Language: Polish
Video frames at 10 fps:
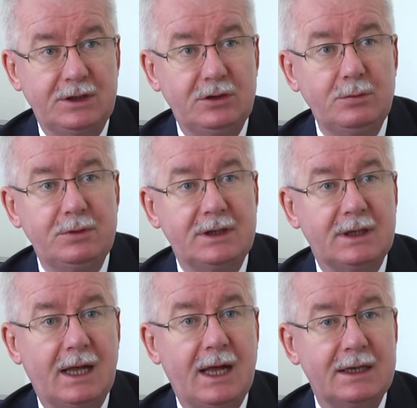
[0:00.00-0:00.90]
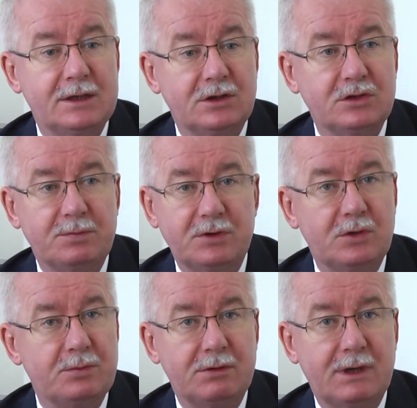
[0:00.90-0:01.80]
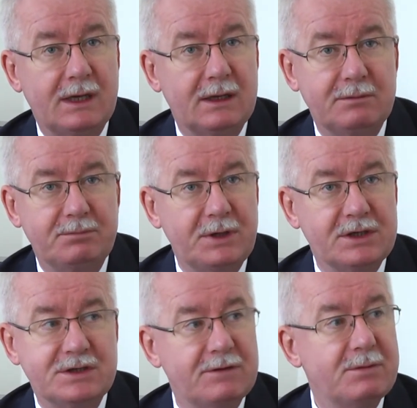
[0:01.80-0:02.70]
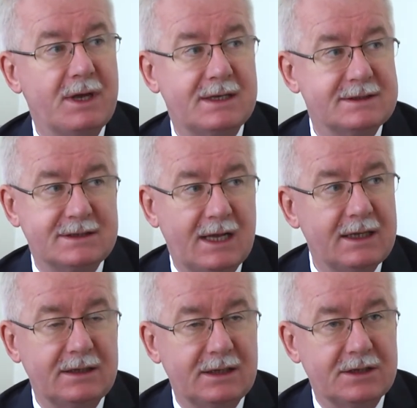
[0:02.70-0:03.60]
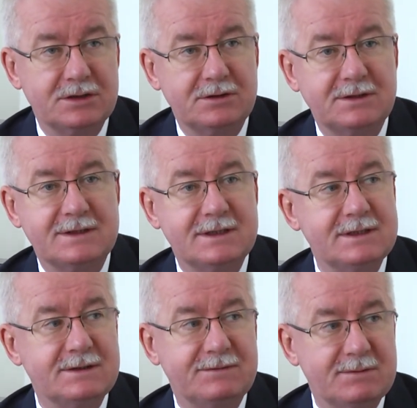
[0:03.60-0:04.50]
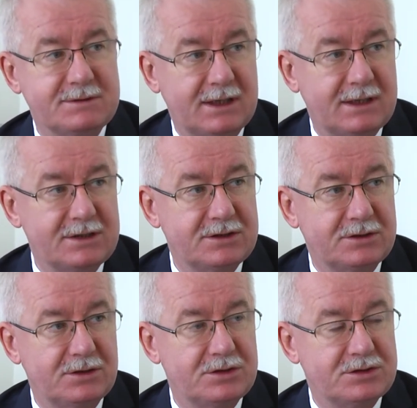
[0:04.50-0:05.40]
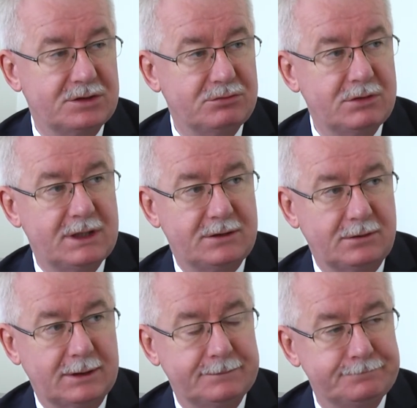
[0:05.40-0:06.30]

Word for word: i Lublin, ale to dopiero była pierwsza wymiana zdań, także do decyzji w tym zakresie to jeszcze długa droga.